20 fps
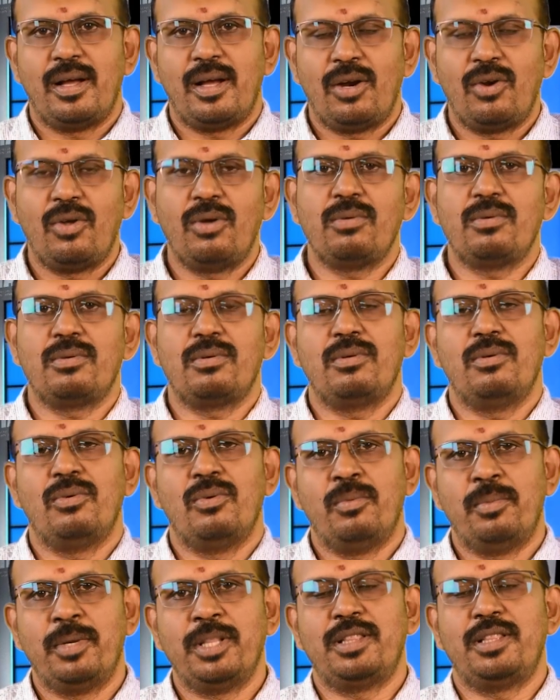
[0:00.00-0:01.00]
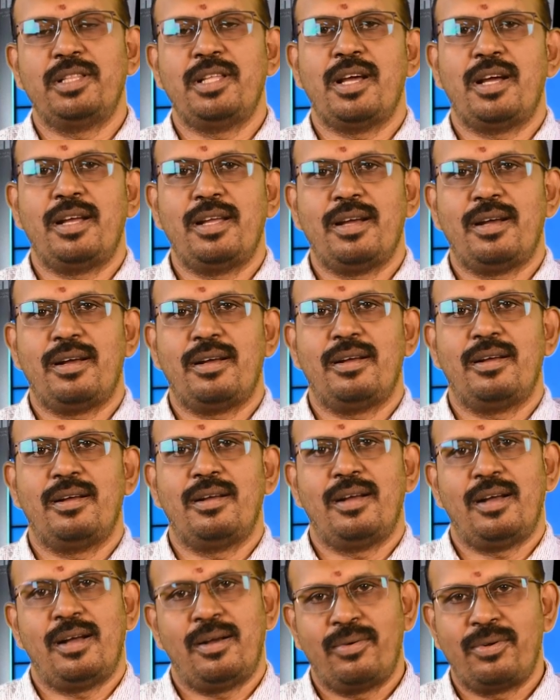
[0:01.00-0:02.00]
அலோக் உபத்யாயா
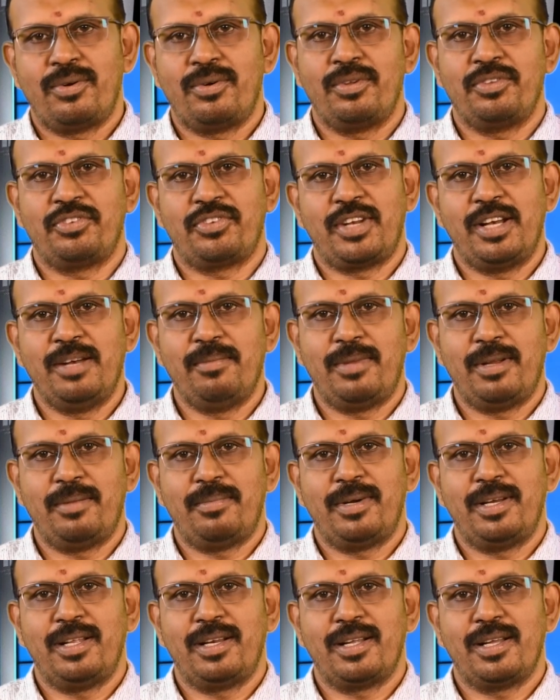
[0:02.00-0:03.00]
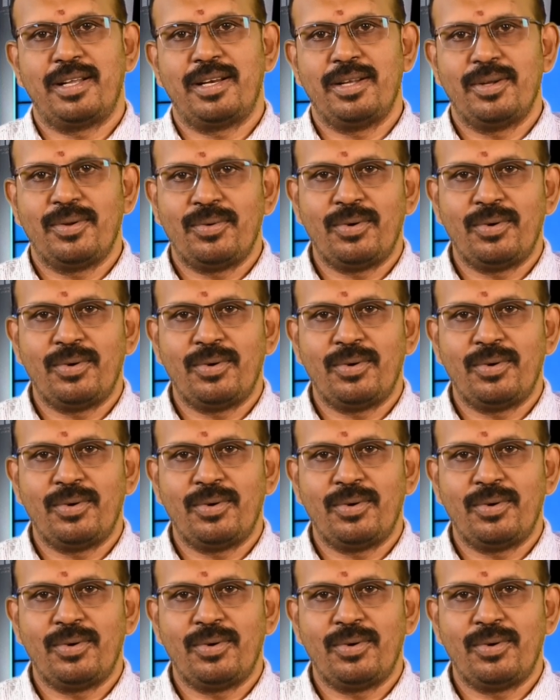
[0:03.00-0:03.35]
அவர் ஒரு ஸ்க்ரீன் ப்ளே பண்ணியிருக்காரு